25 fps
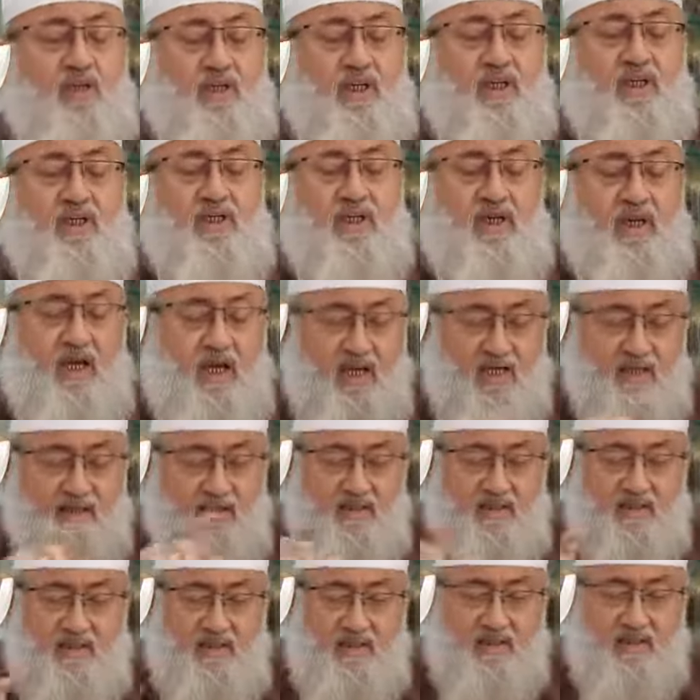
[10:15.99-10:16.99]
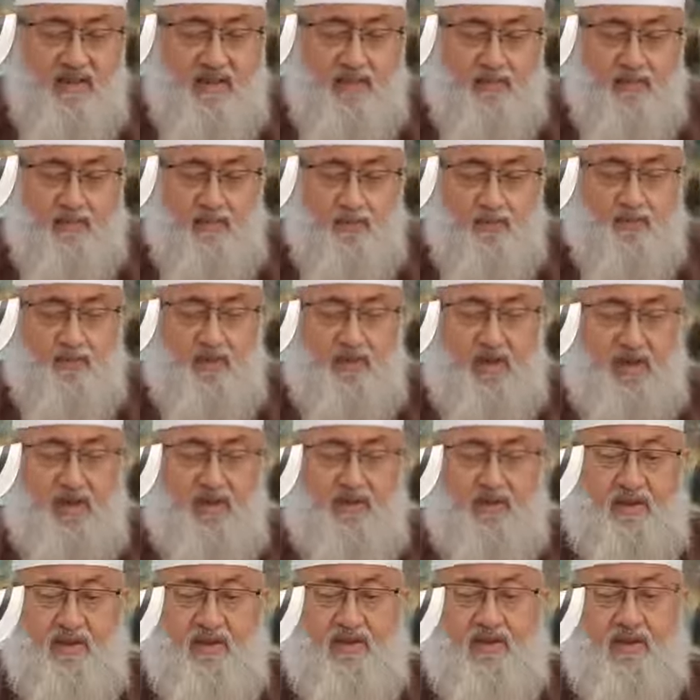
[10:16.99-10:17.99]
إليه هذه لا بد
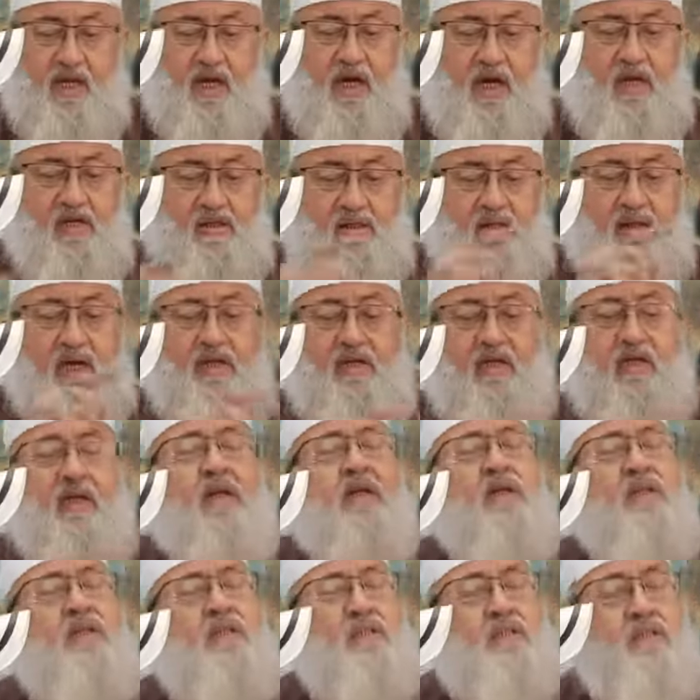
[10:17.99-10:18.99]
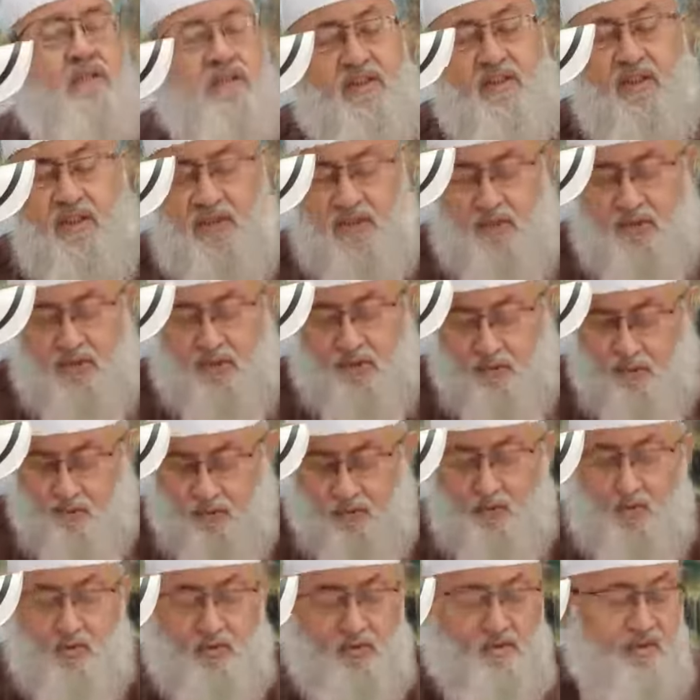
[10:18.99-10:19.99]
أن تتحقق هي
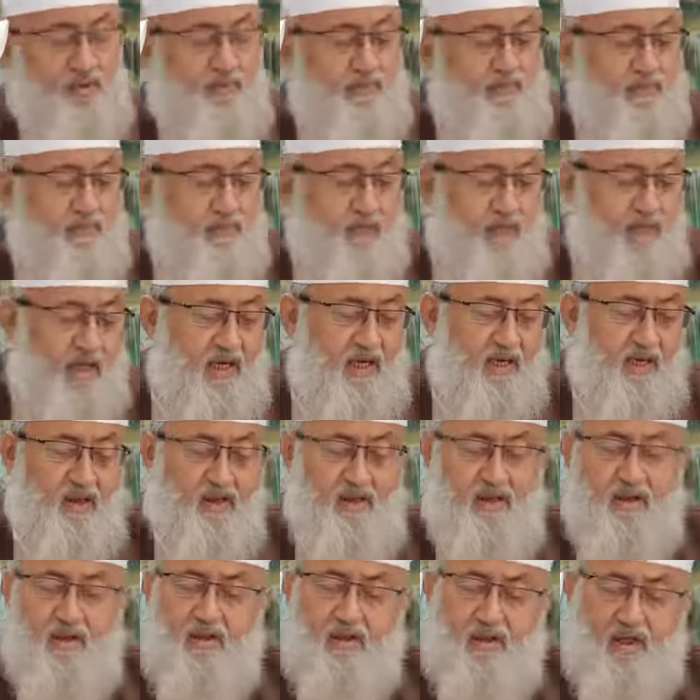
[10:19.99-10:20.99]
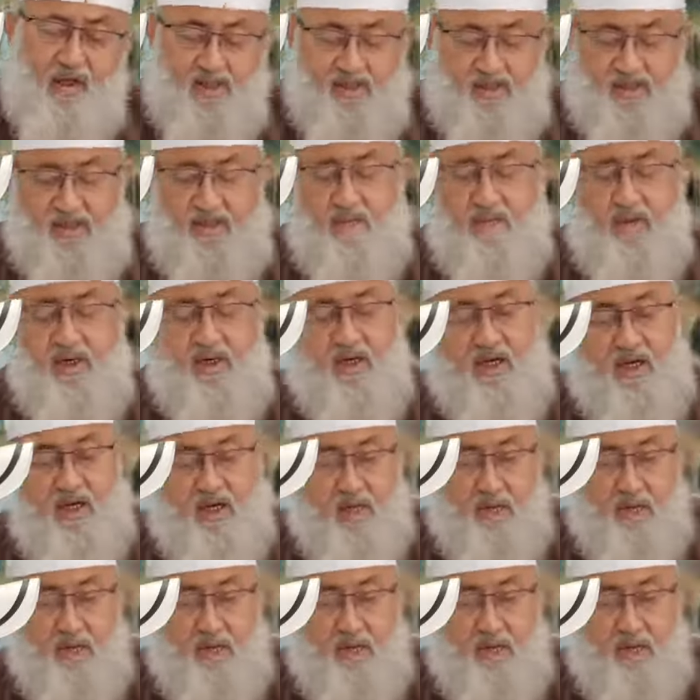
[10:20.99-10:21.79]
الشروط اللازمة